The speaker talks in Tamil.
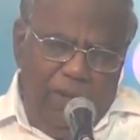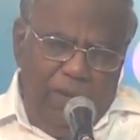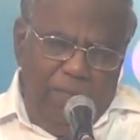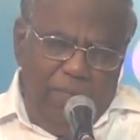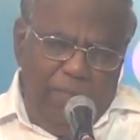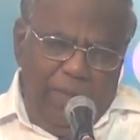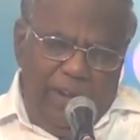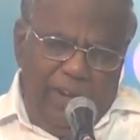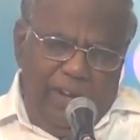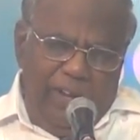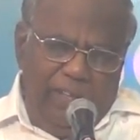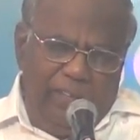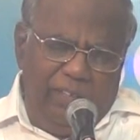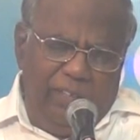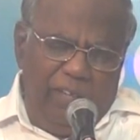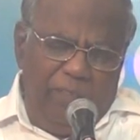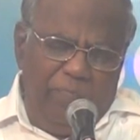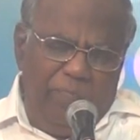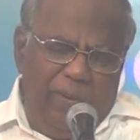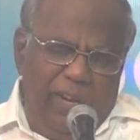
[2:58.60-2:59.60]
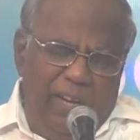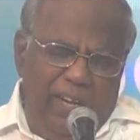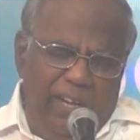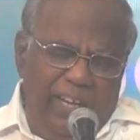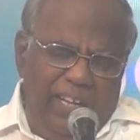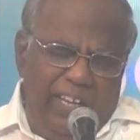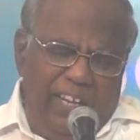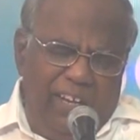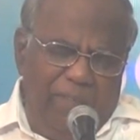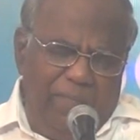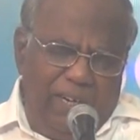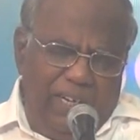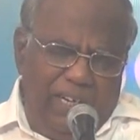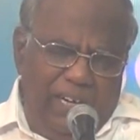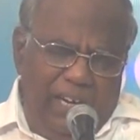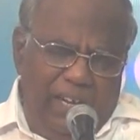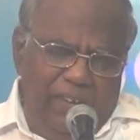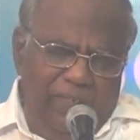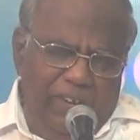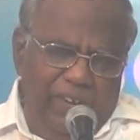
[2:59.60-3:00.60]
மரணத்தின் பிடிருக்கிற
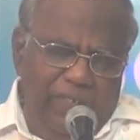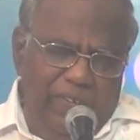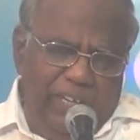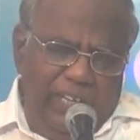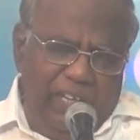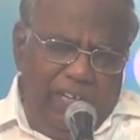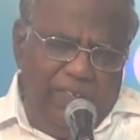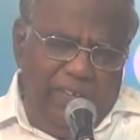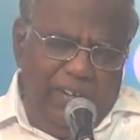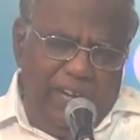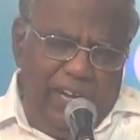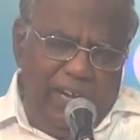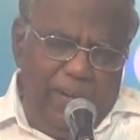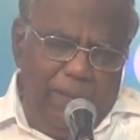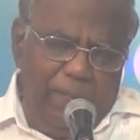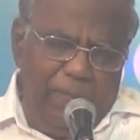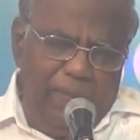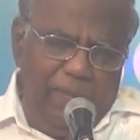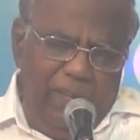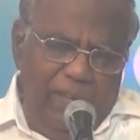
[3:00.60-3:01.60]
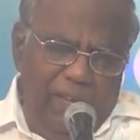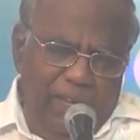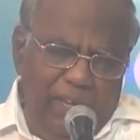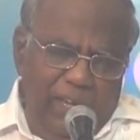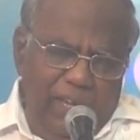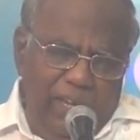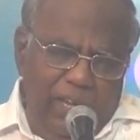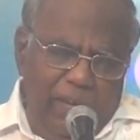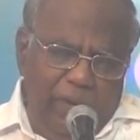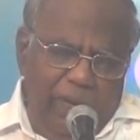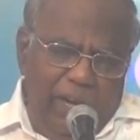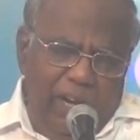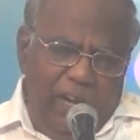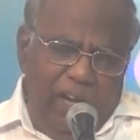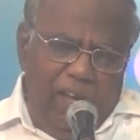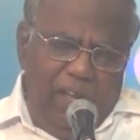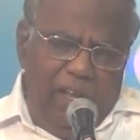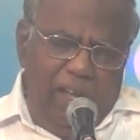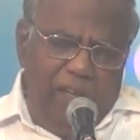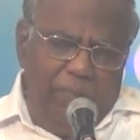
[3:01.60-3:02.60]
மக்களை விடுவிக்கிறவரே என்னுடைய
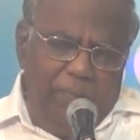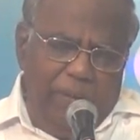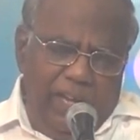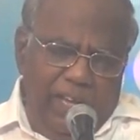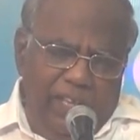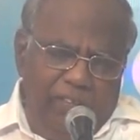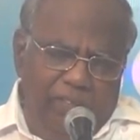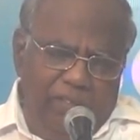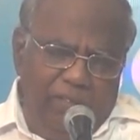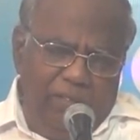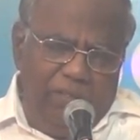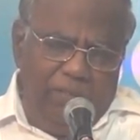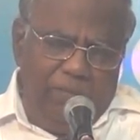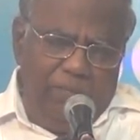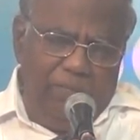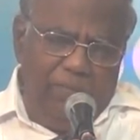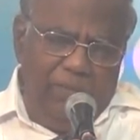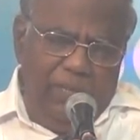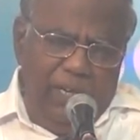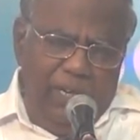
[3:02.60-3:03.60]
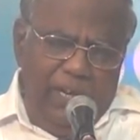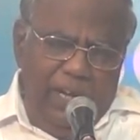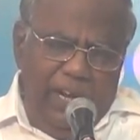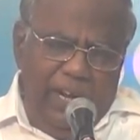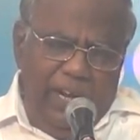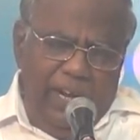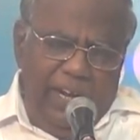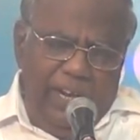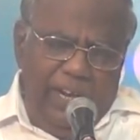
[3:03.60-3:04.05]
எல்லா பயத்துக்கும் என்னை